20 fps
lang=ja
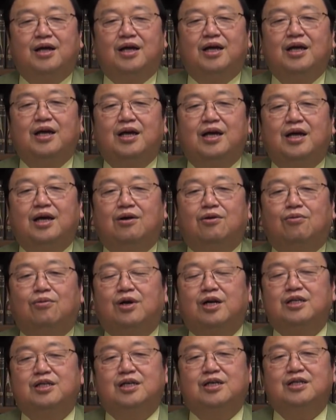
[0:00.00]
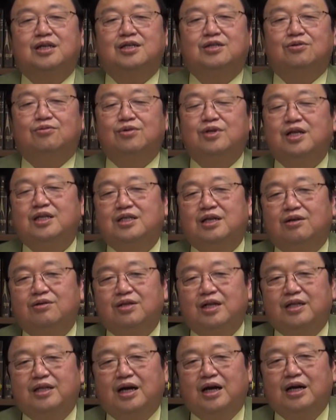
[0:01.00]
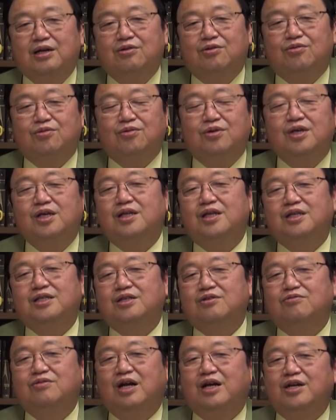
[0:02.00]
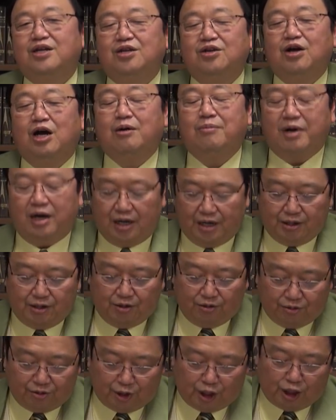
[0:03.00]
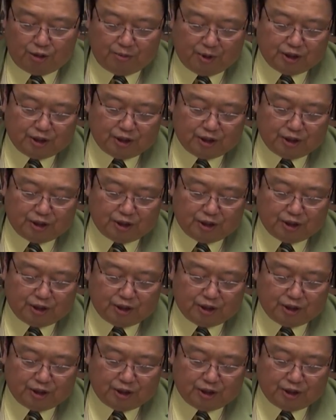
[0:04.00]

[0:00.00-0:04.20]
えー、ここから先ですね、オデッサの戦いの時にですね、裏切りが暴かれるようになりま